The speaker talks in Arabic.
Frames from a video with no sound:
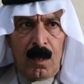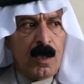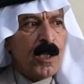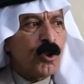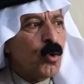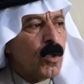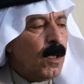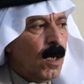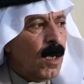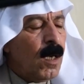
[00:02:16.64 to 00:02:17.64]
ليش
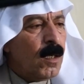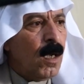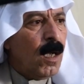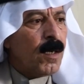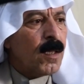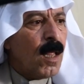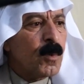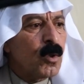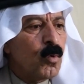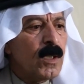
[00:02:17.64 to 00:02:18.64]
تركي... آه، النظام
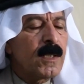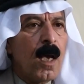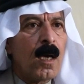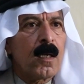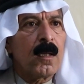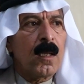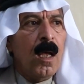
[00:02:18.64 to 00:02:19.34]
السوري ساكت